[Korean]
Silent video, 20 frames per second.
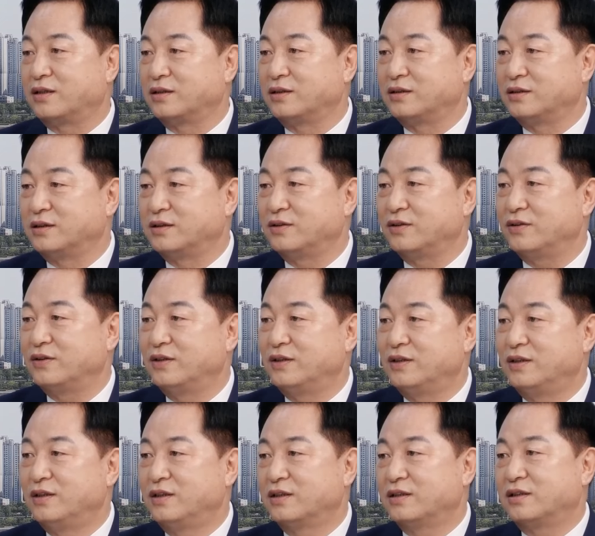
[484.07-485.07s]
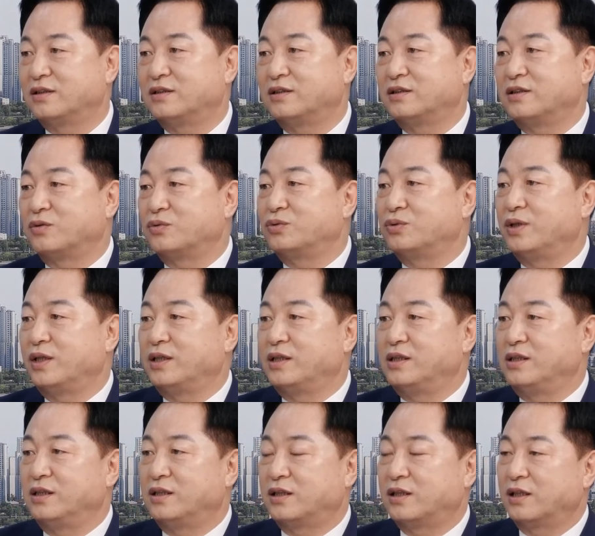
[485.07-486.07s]
거거든요. 그쵸. 그래서 이제 9대1
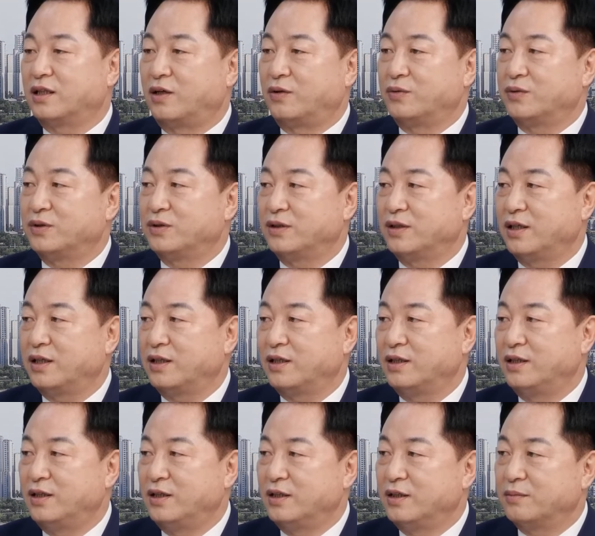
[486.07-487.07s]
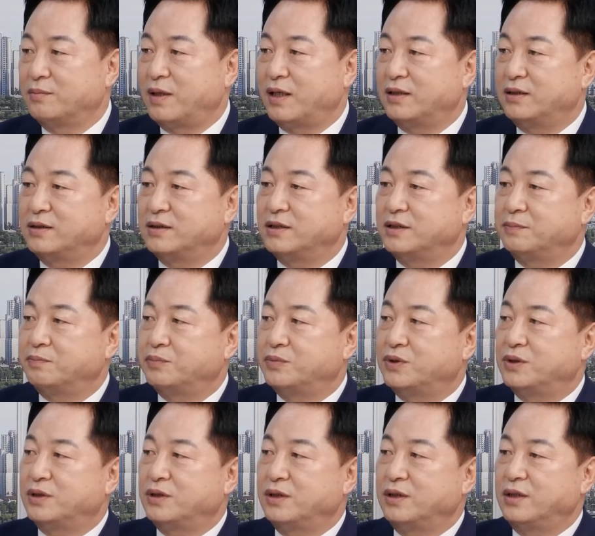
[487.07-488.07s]
이렇게 나오는데 8월
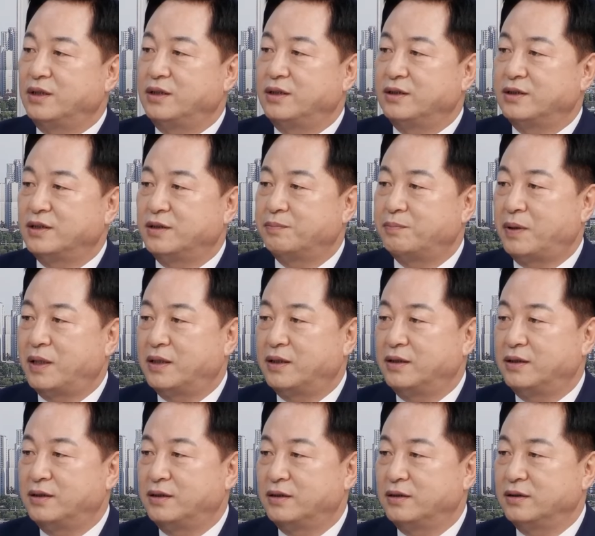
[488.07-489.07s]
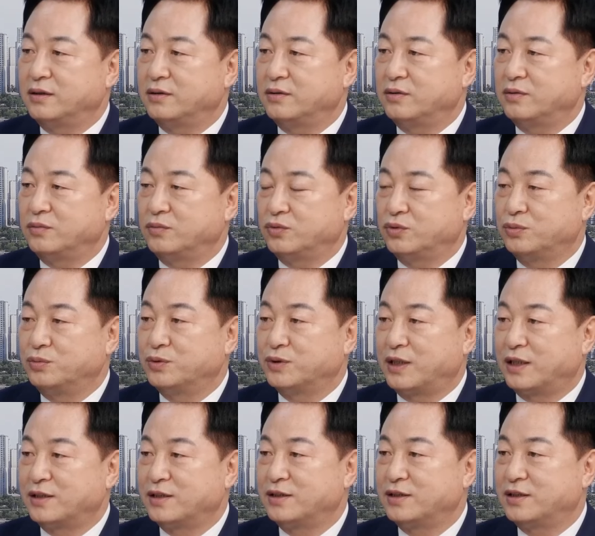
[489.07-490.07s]
17일, 18일 네.
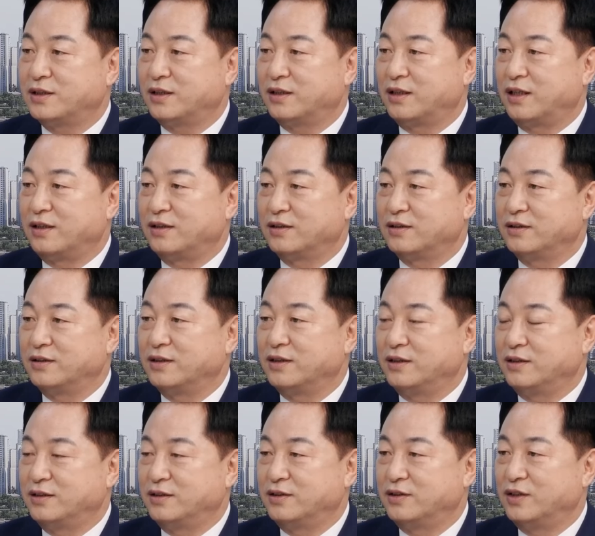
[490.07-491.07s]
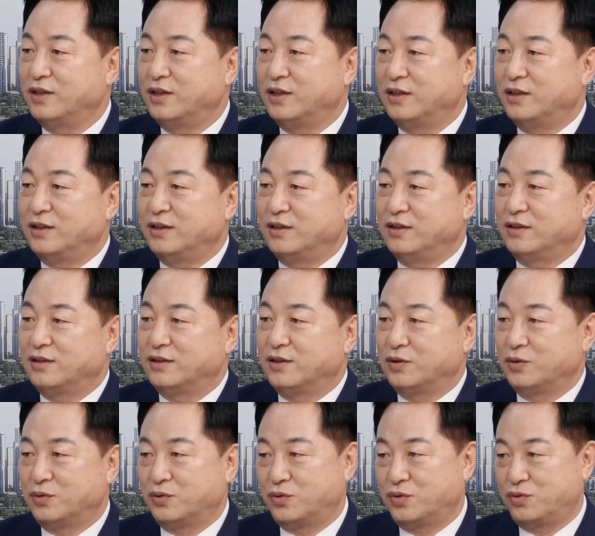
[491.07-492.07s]
25시간 하는 거기는 네.
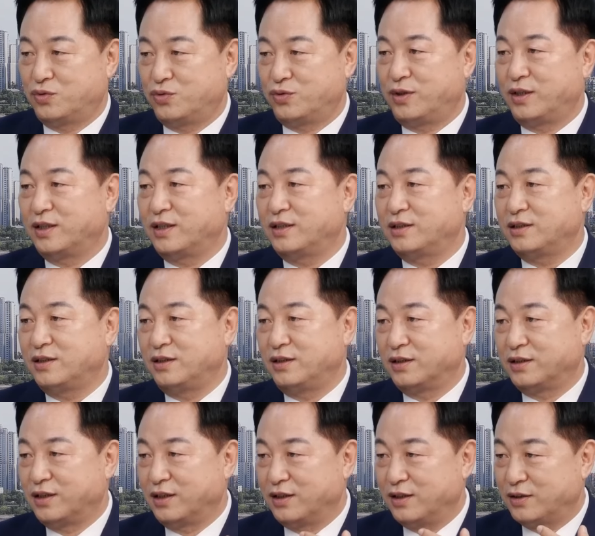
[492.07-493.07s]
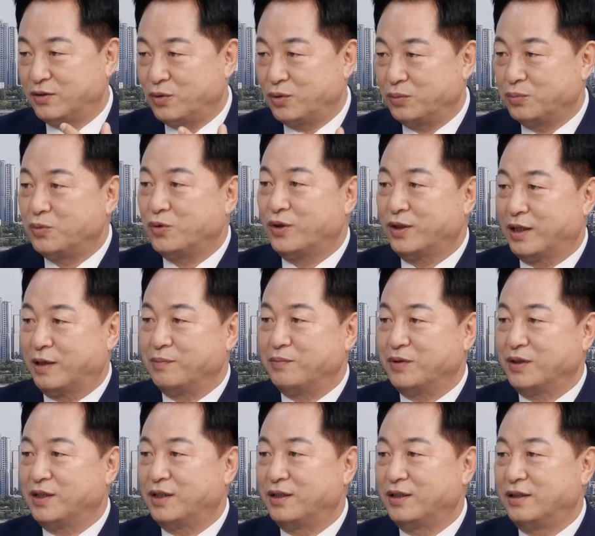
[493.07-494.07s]
이제 중앙에서 이렇게 통보가
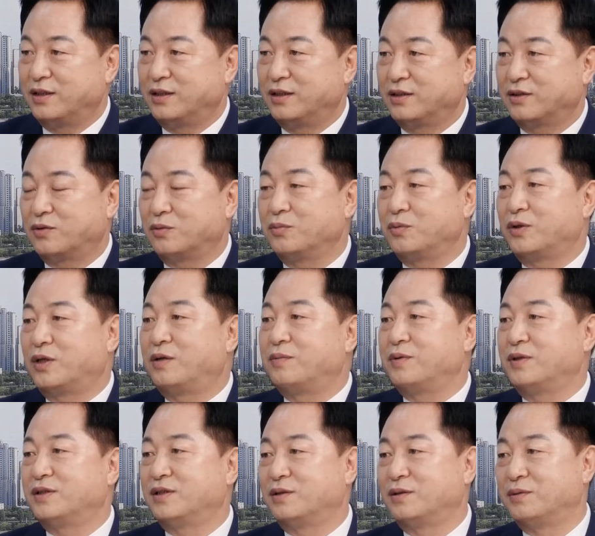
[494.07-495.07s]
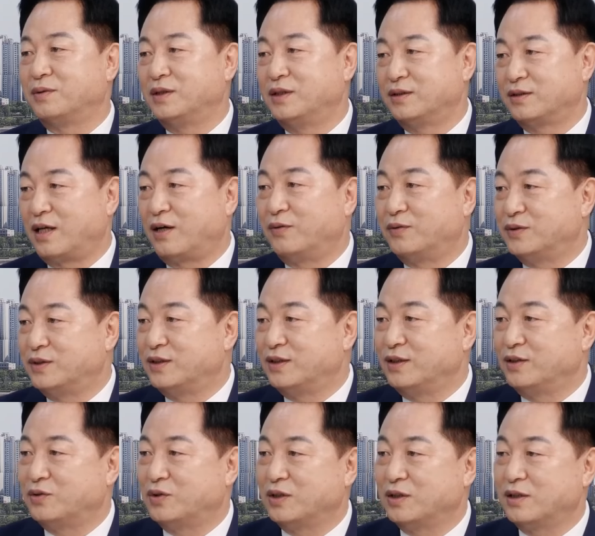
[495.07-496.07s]
갑니다. 음. 통보가면 이제 당원들이
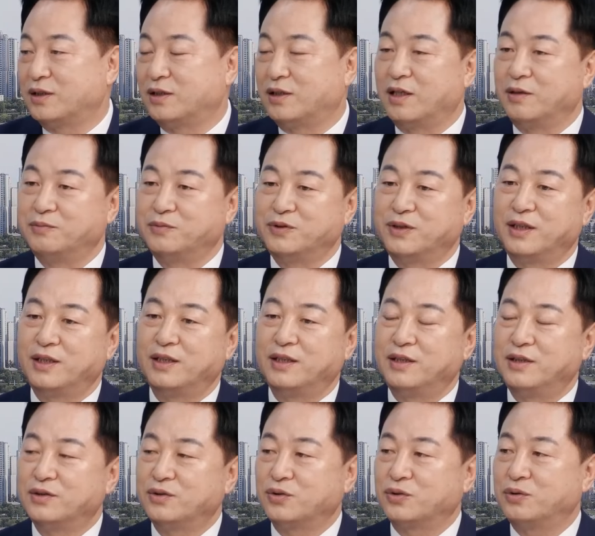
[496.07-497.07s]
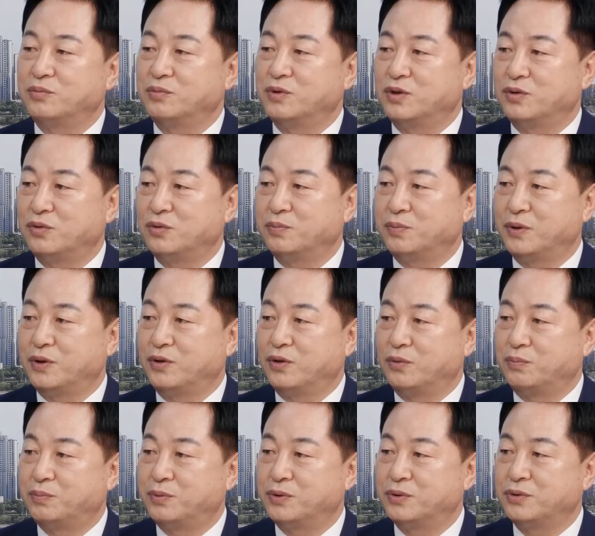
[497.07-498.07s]
네. 있기 때문에 조금 더 투표율이
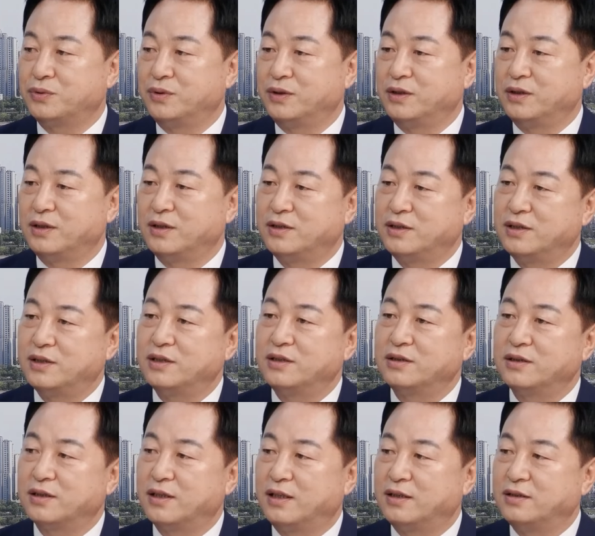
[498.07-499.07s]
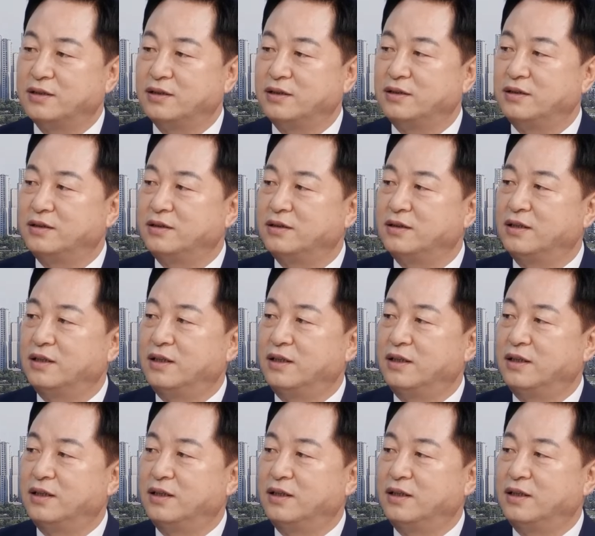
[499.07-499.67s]
높을 수는 있는데 지금까지는